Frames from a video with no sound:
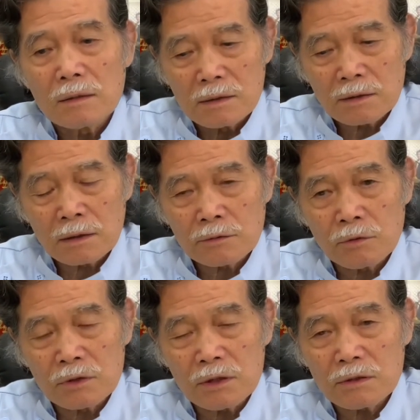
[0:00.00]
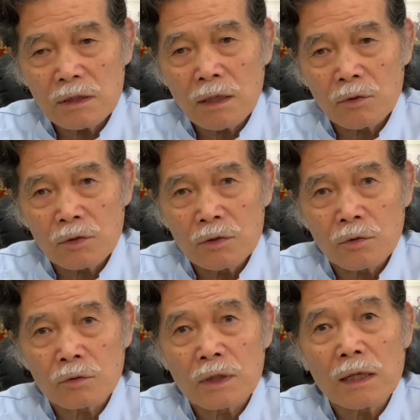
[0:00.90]
ですからその自律神経の機能
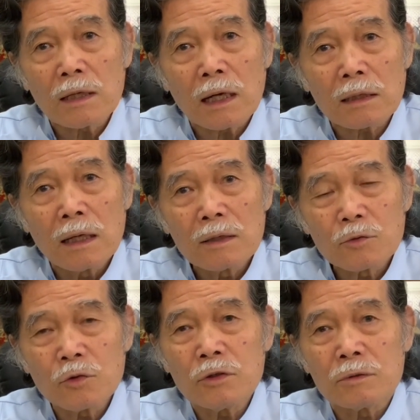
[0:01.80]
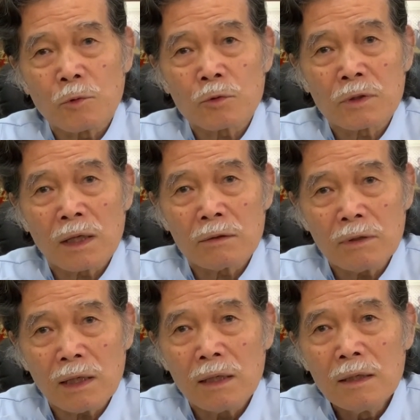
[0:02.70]
の低下という問題
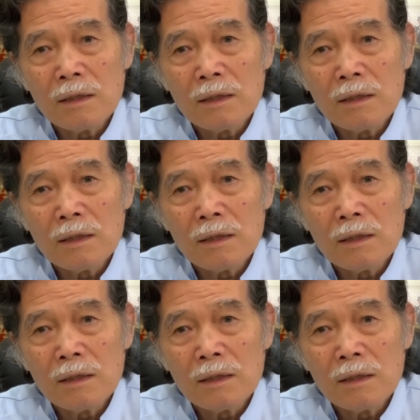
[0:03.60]
は